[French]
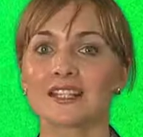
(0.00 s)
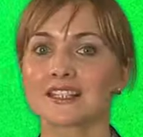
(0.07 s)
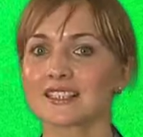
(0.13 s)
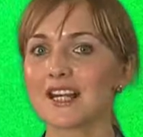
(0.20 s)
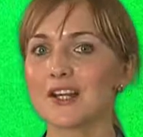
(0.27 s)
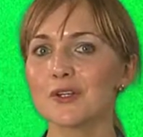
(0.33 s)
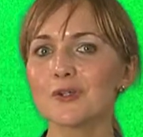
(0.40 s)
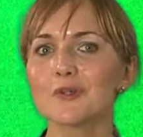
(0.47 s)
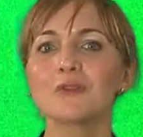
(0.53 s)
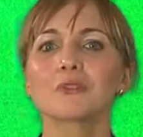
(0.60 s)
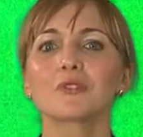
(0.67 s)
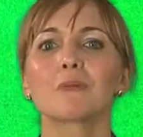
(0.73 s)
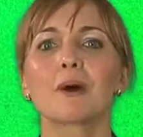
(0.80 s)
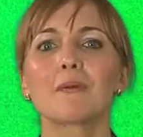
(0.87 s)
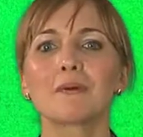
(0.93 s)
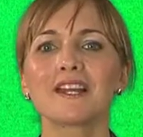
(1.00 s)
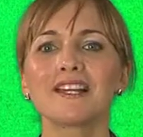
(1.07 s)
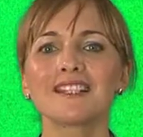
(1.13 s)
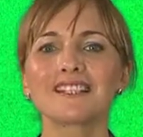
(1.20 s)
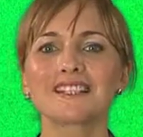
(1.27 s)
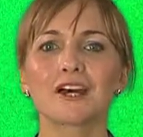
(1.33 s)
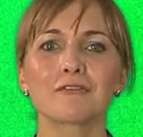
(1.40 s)
Salut, je m'appelle
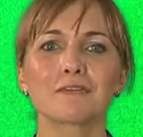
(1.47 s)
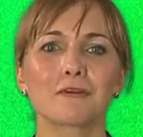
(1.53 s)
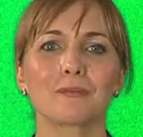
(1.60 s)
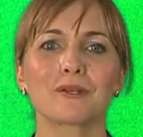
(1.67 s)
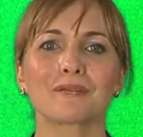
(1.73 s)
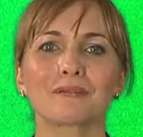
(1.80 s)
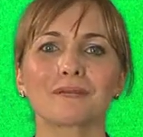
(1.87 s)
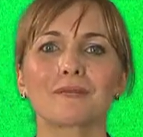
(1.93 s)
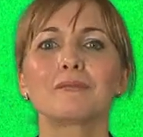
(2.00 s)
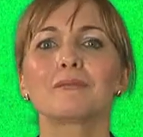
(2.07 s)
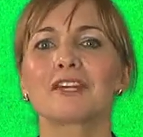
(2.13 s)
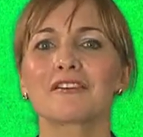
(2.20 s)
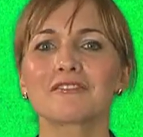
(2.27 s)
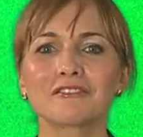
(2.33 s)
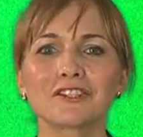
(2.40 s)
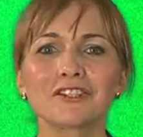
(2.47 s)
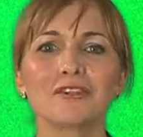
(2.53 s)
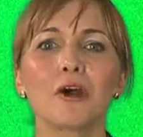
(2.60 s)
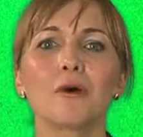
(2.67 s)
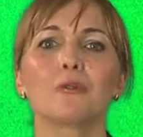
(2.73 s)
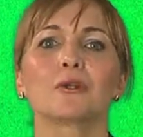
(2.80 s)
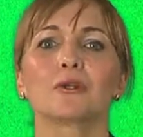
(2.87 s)
Lisa Faming. Bienvenue
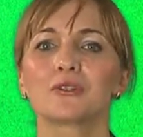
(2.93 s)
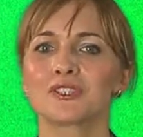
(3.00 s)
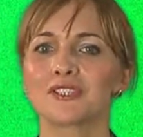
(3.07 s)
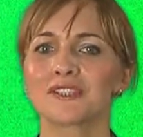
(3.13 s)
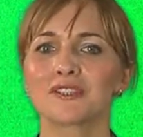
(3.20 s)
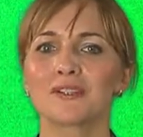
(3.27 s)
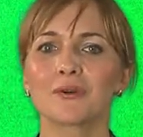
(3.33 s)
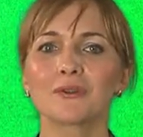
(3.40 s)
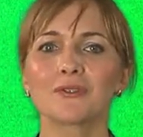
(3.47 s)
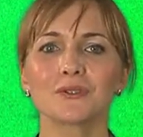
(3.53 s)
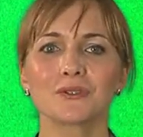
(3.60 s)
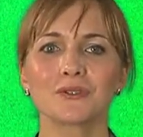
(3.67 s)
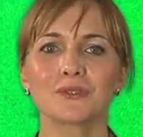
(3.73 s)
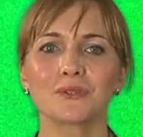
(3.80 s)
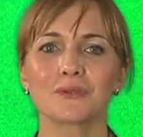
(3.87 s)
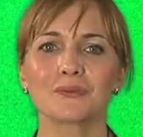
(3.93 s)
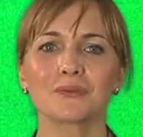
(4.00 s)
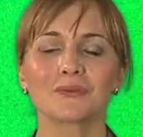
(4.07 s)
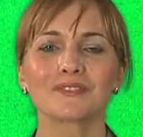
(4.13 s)
à mon audition YouTube.